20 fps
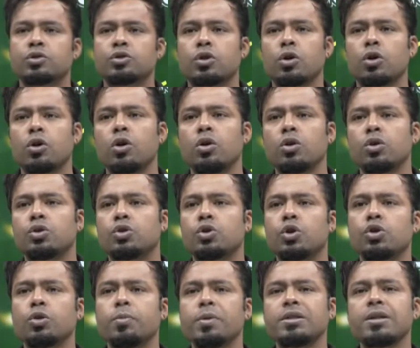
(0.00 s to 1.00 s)
तो
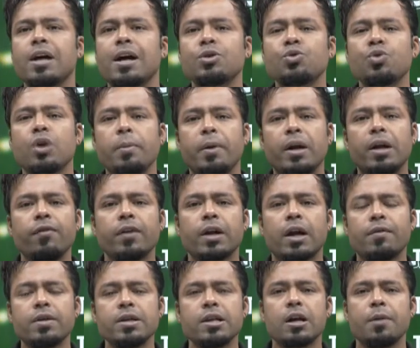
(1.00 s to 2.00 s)
जो जो बच्चा आ चुका है बेटा
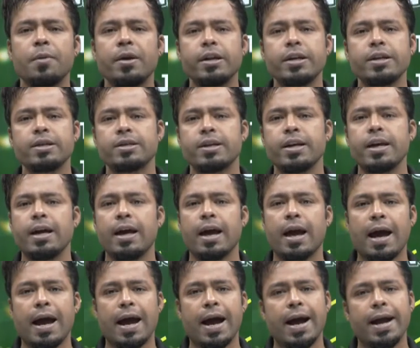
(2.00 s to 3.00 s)
फटाफट से कमेंट कीजिए
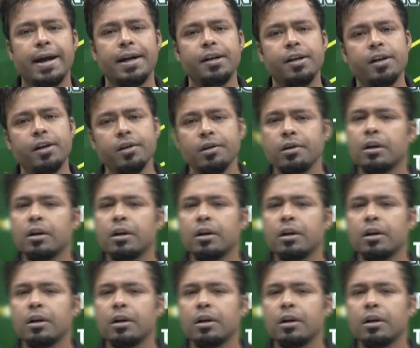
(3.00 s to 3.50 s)
एंड